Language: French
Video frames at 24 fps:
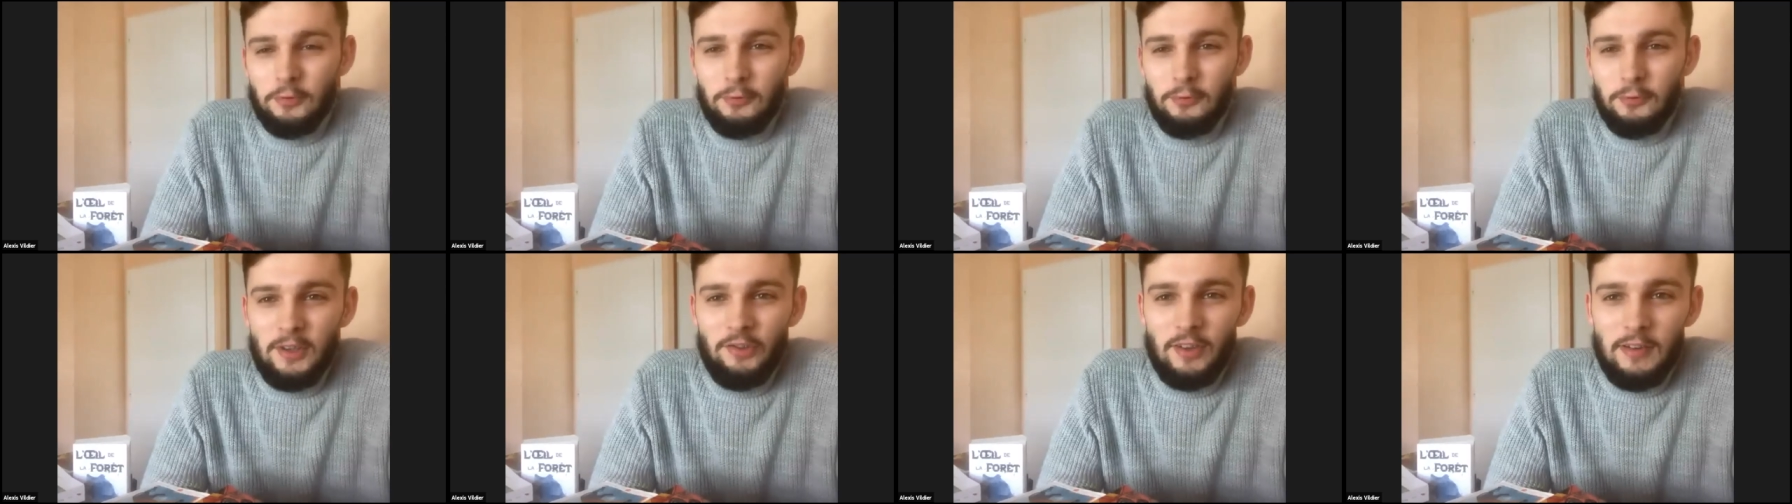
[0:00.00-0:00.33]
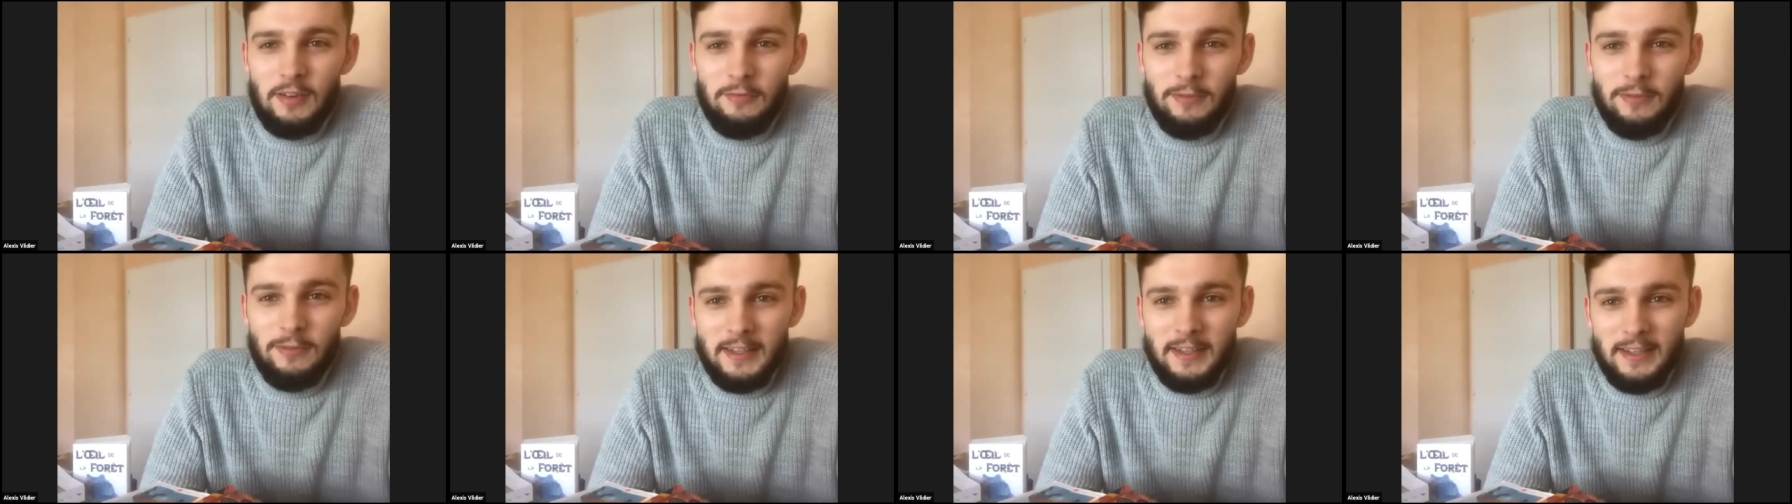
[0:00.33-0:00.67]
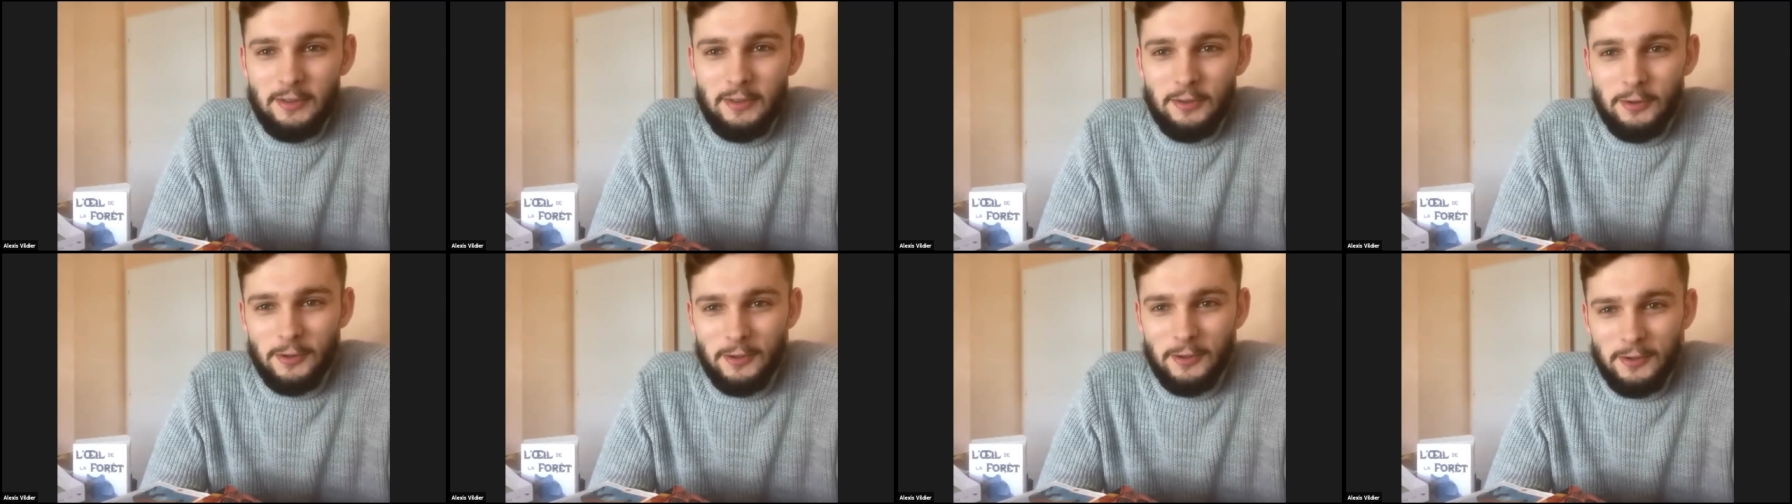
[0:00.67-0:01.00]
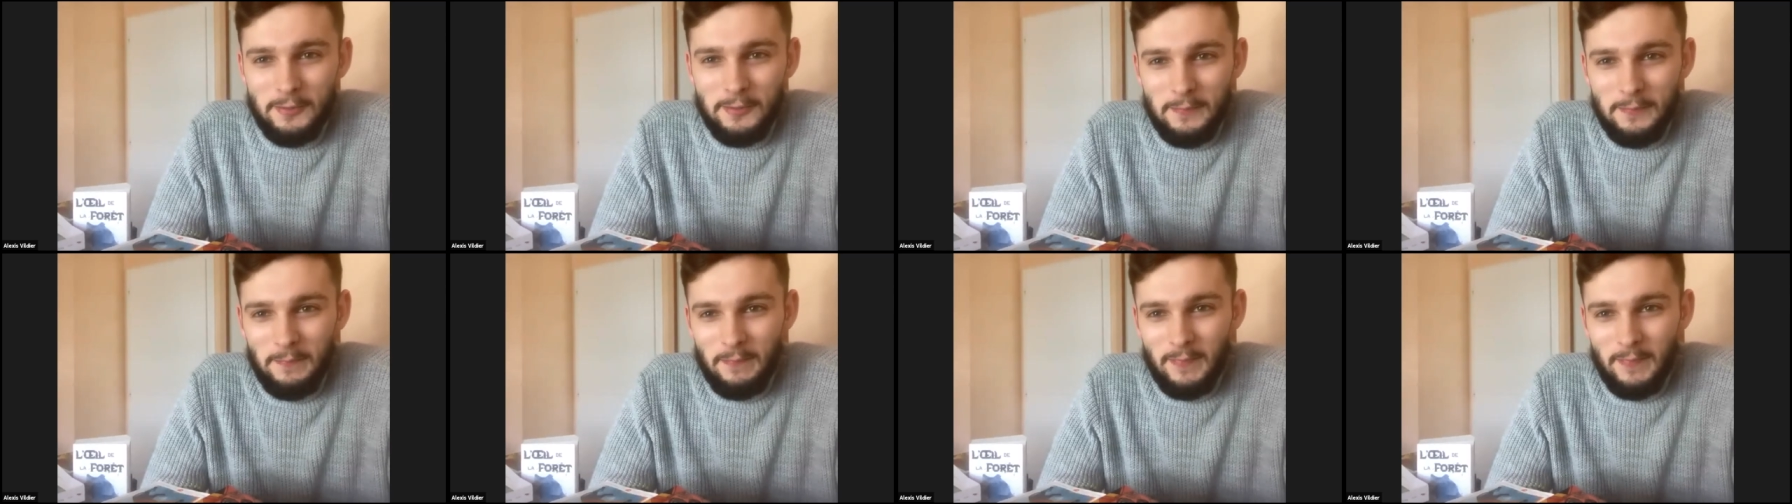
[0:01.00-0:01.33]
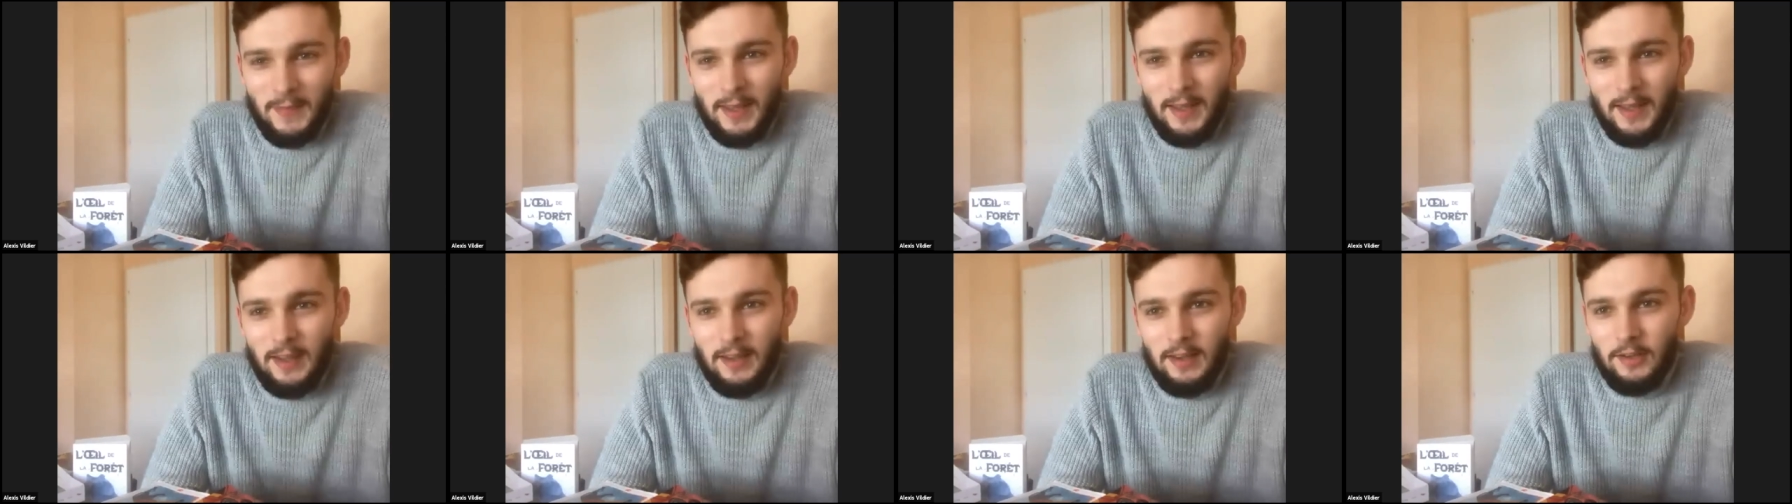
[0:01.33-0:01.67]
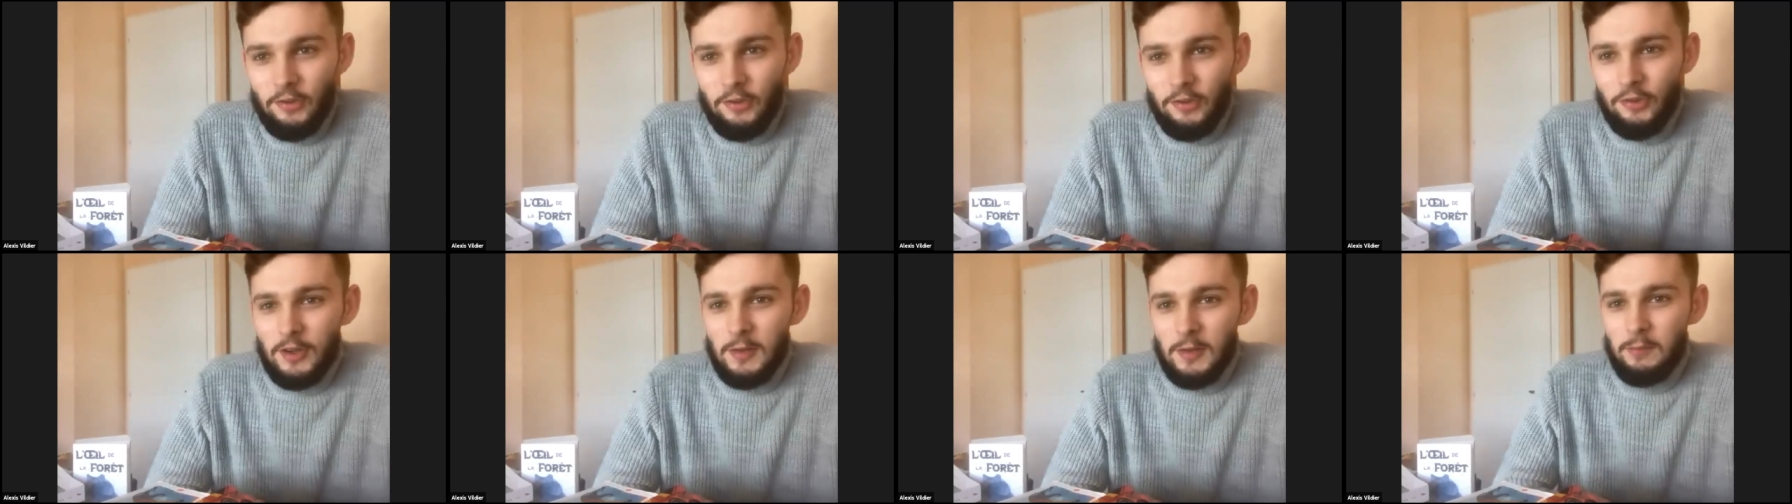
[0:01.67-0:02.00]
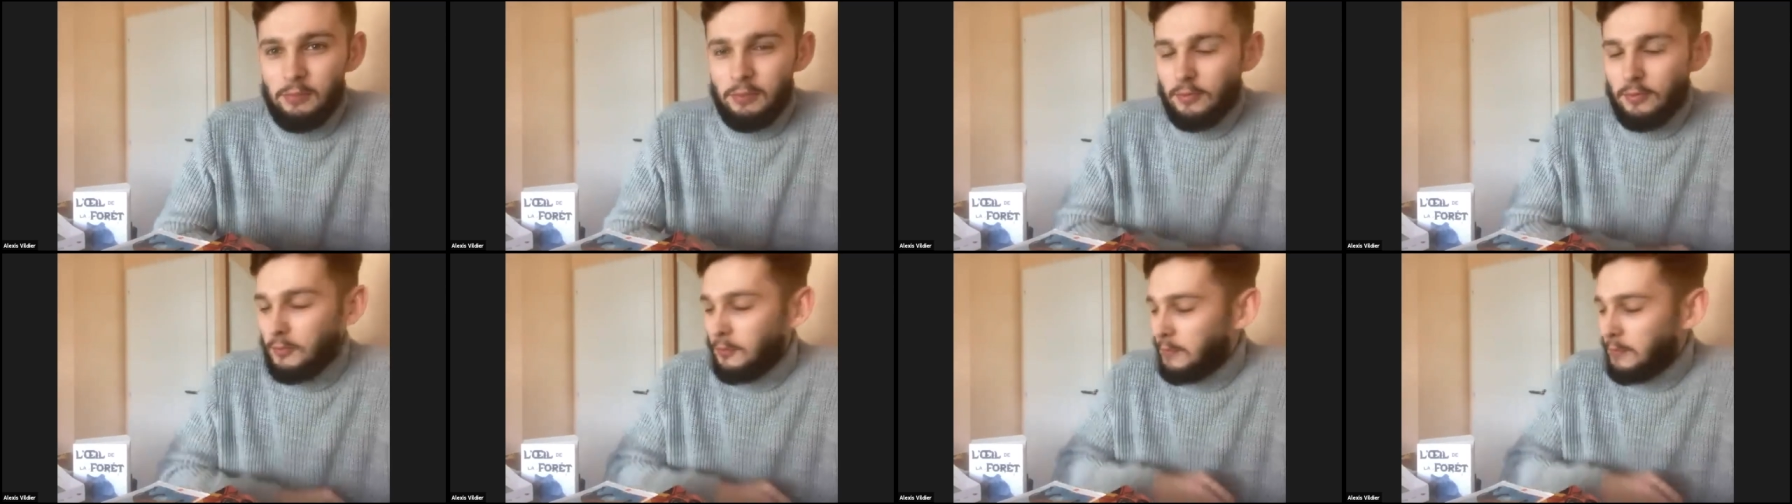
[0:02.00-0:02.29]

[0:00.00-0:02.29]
j'ai 24 ans. Tu as 24